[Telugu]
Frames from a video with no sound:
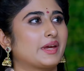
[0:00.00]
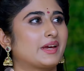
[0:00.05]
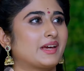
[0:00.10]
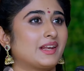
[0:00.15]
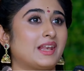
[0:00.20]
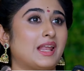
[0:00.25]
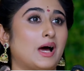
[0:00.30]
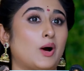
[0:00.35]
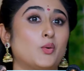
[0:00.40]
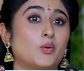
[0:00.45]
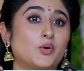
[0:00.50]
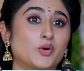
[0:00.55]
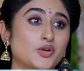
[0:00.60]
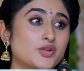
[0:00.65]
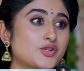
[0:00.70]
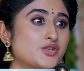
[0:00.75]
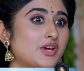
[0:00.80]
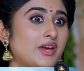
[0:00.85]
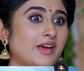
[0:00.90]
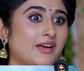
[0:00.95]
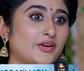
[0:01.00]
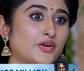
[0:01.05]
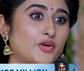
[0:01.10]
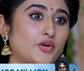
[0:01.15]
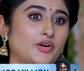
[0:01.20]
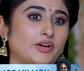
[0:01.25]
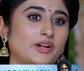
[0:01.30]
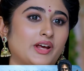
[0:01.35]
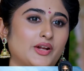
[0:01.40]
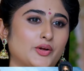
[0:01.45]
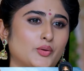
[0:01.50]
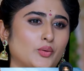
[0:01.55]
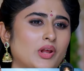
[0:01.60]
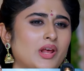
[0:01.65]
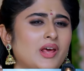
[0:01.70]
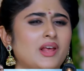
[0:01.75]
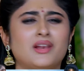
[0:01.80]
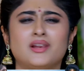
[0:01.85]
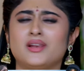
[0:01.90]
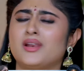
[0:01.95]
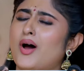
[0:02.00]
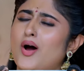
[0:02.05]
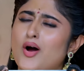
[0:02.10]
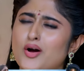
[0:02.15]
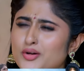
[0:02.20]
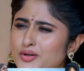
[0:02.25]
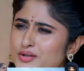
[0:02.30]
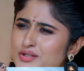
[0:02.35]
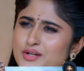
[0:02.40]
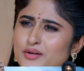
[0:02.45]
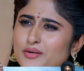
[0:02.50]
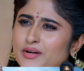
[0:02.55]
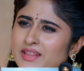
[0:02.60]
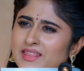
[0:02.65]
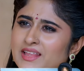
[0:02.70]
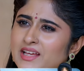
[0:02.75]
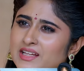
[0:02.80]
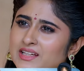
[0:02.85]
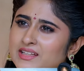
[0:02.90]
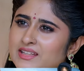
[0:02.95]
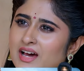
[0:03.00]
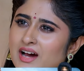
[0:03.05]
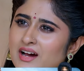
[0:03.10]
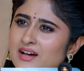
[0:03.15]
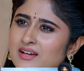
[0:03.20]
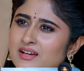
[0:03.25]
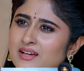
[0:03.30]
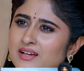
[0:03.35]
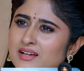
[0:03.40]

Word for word: మీకు లవ్ గురించే అనుకున్నాను లా గురించి కూడా తెలీదా